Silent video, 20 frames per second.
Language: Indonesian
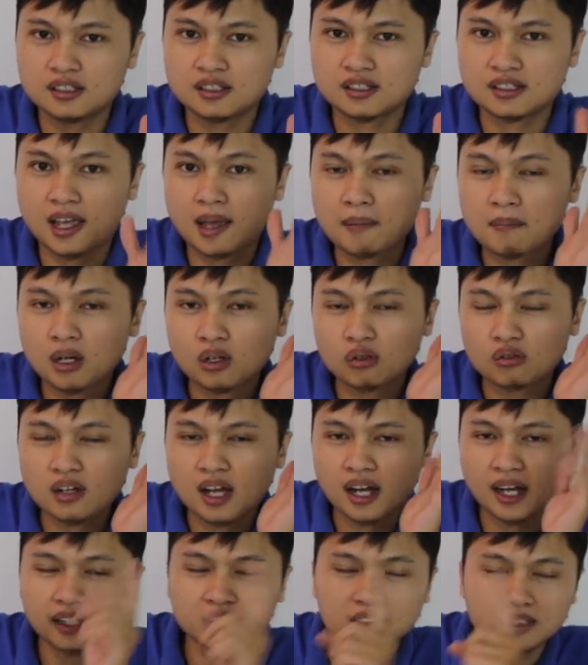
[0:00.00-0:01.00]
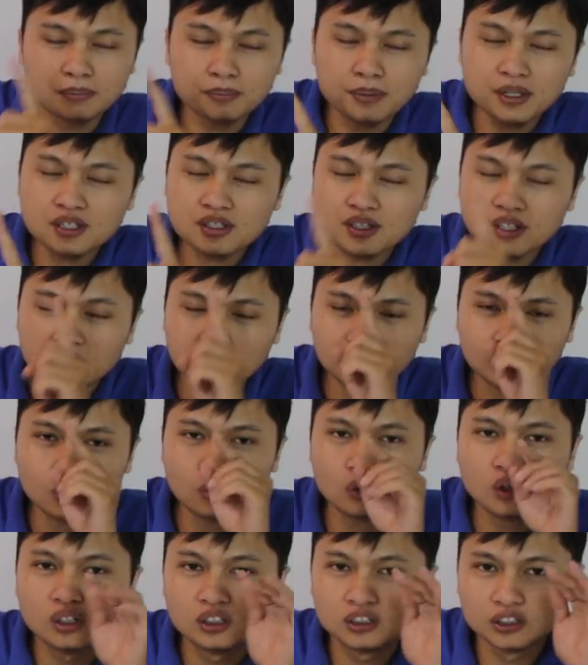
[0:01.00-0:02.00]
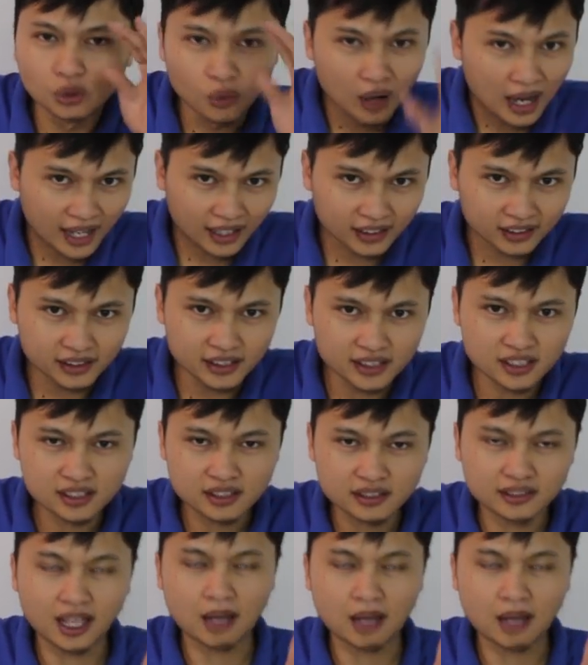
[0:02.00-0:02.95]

saya menggunakan di PC itu dua hard disk